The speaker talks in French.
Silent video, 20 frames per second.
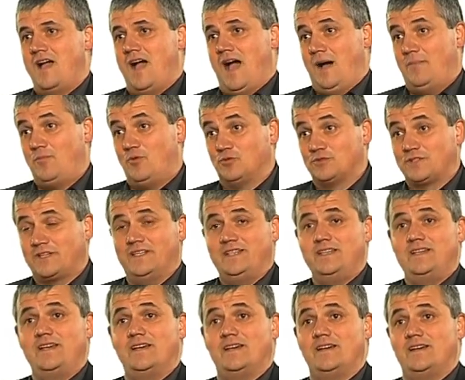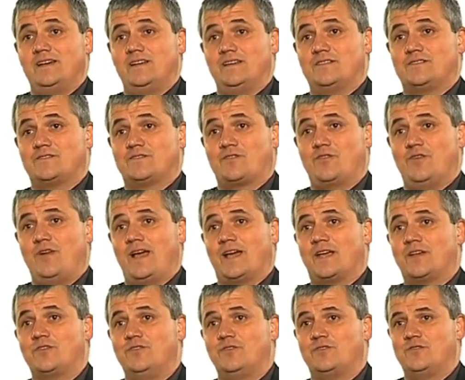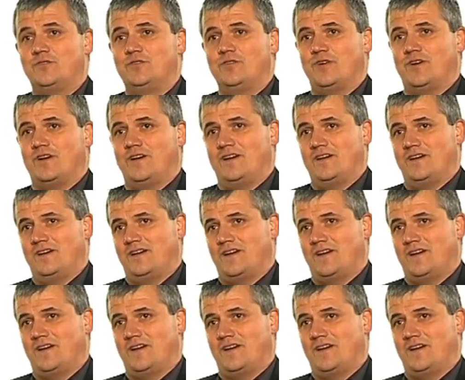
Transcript: à montrer euh, ce que l'agriculture euh,